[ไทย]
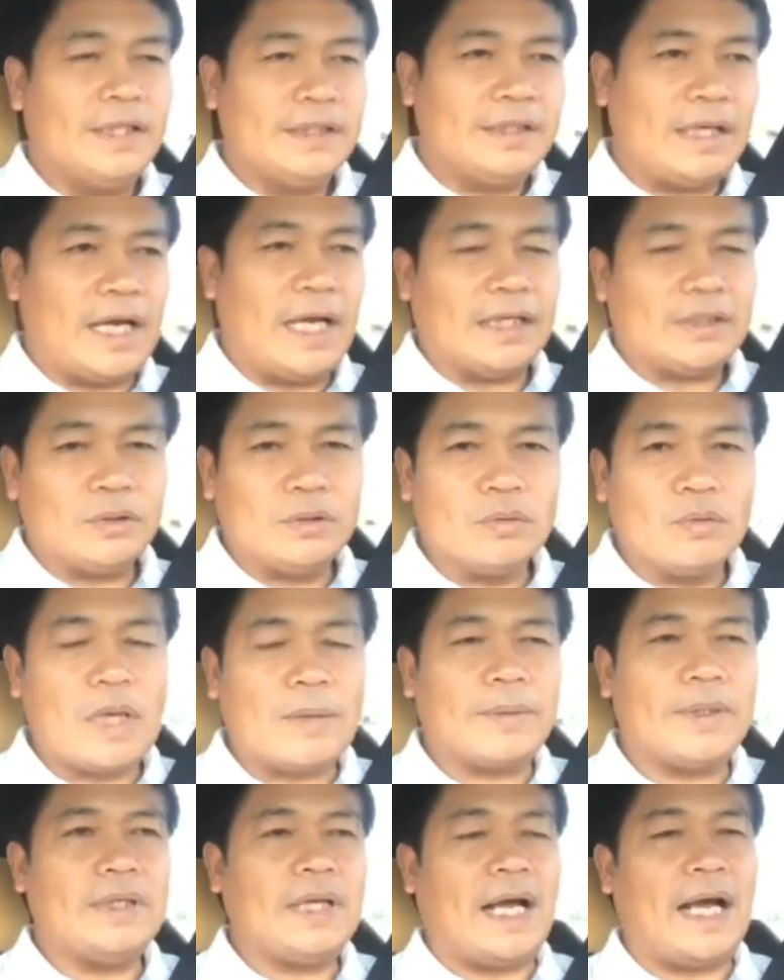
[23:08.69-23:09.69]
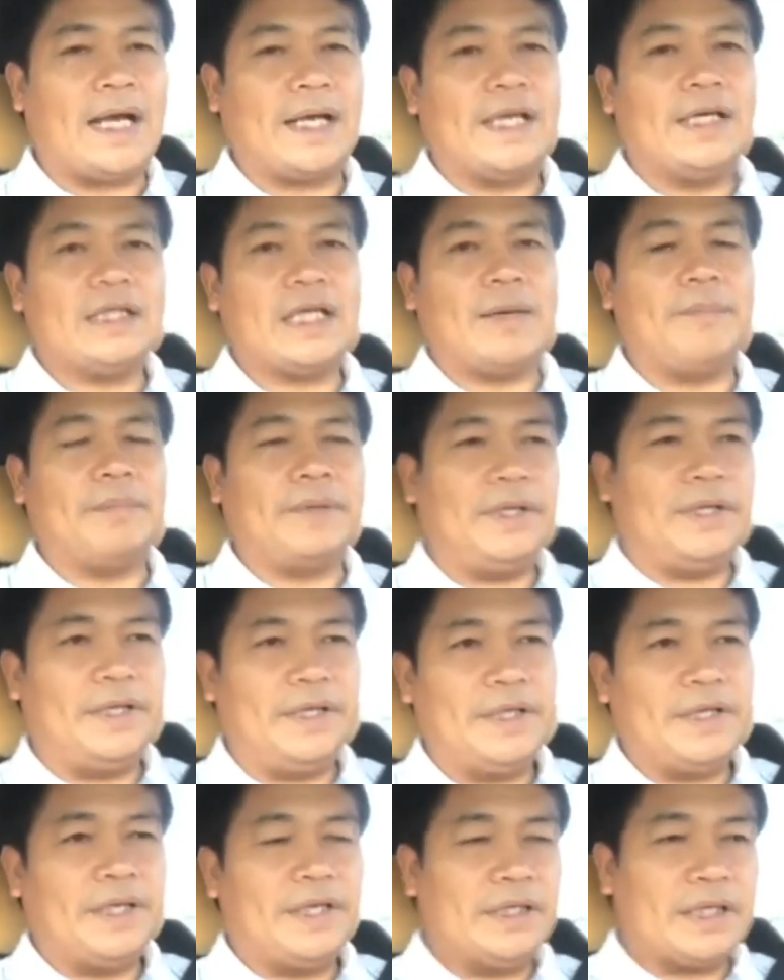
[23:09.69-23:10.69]
อย่าจนความคิดหาคิดทำดี
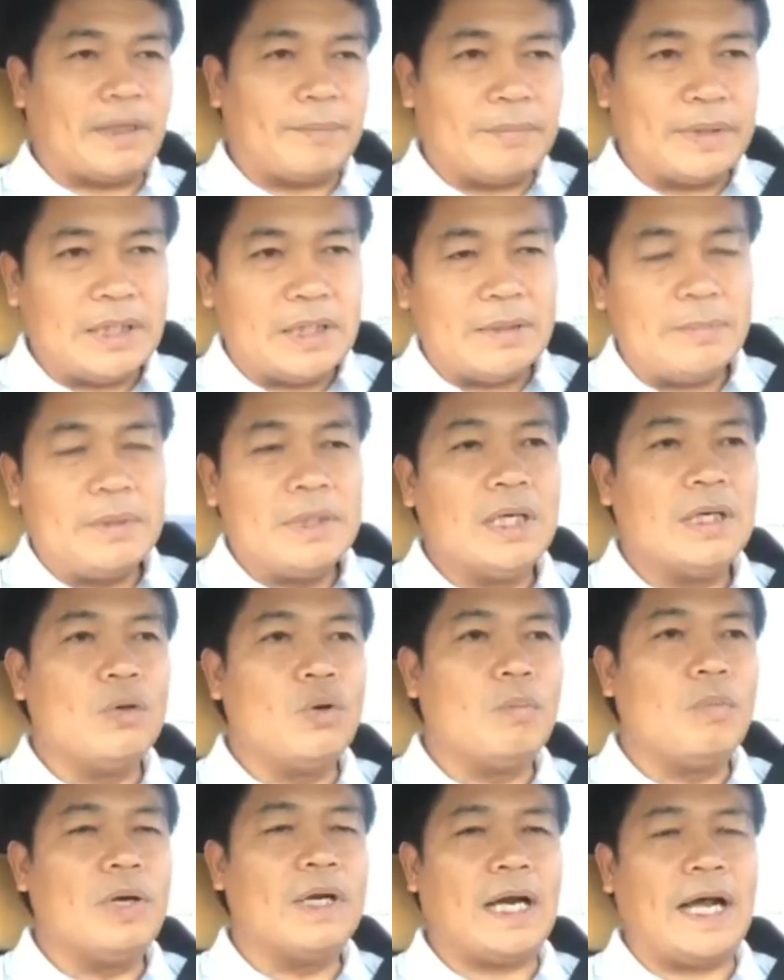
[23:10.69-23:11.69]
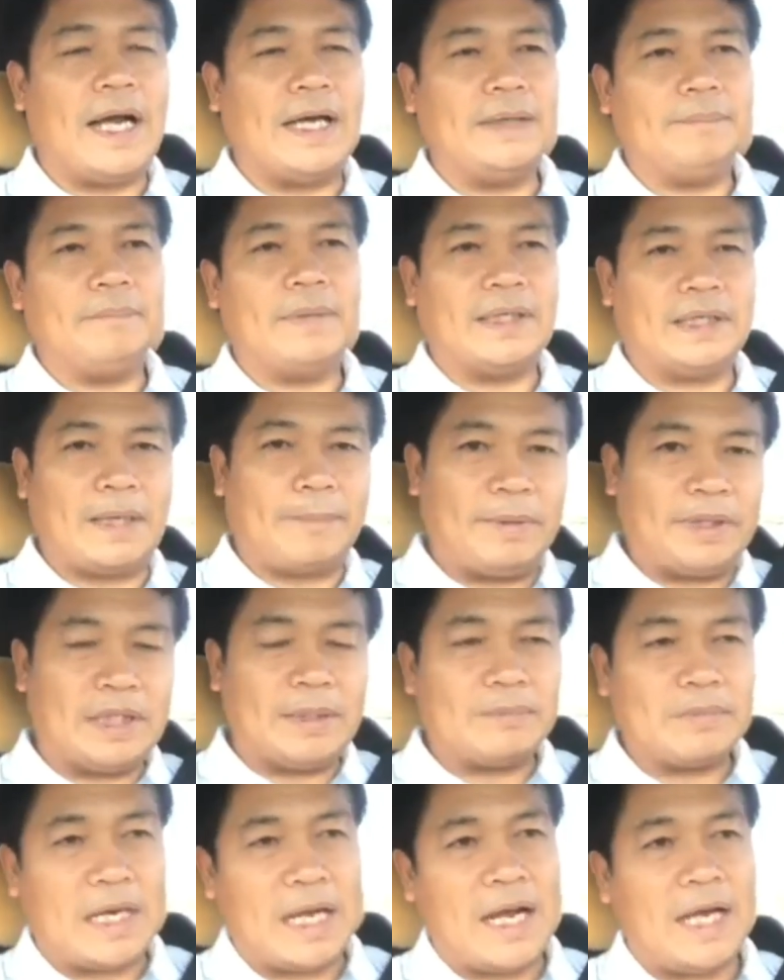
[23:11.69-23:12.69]
คิดทำดีเพื่อลูกเพื่อหลานมันจะเป็น
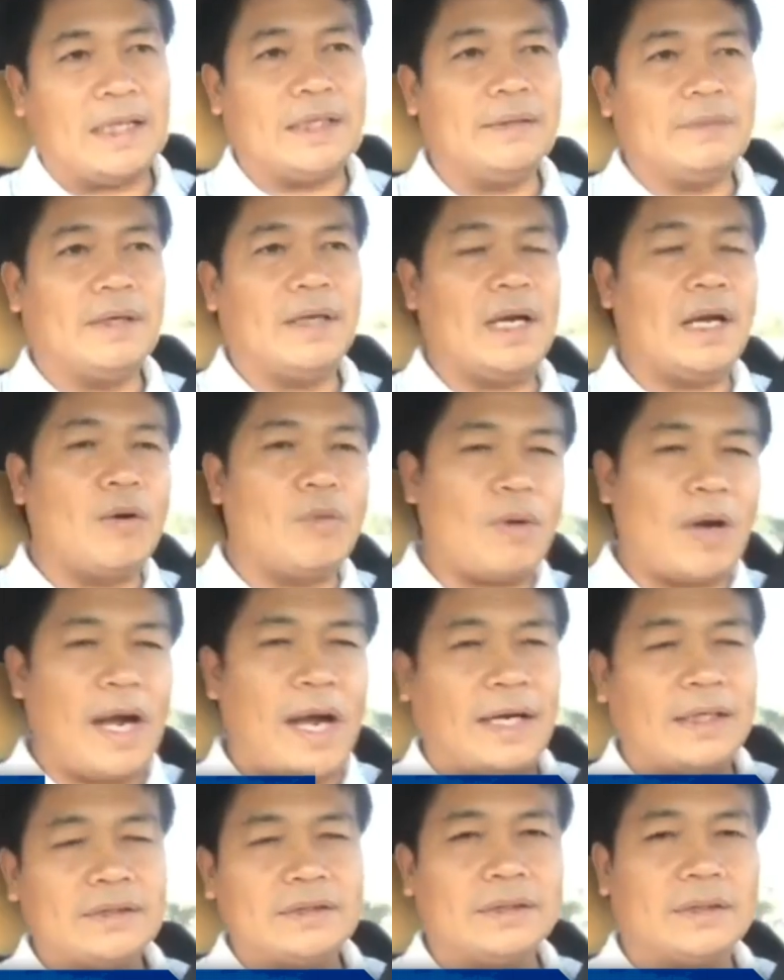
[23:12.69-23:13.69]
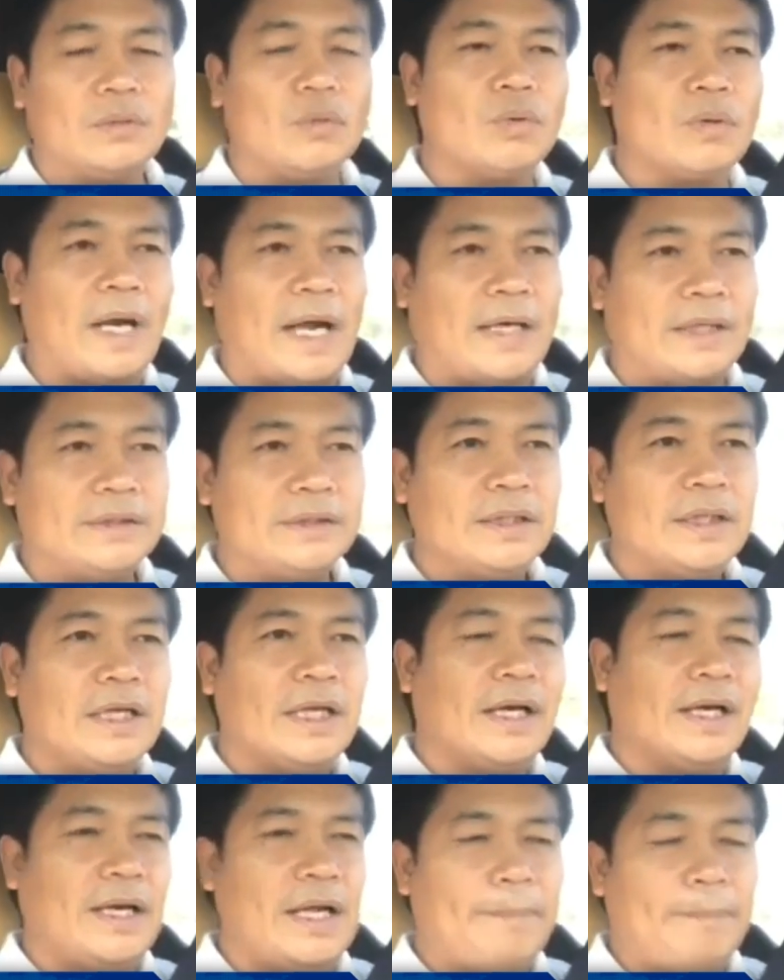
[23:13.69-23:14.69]
ตำนานเล่าขานถึงลูกหลาน
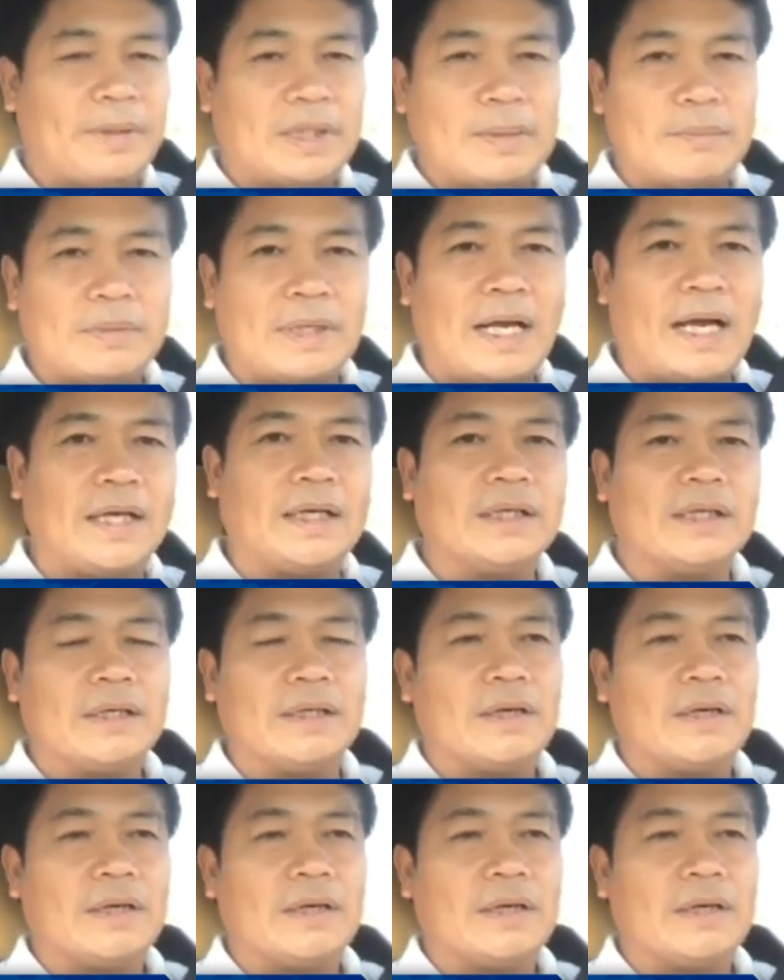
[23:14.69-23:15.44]
และเป็นตำนาน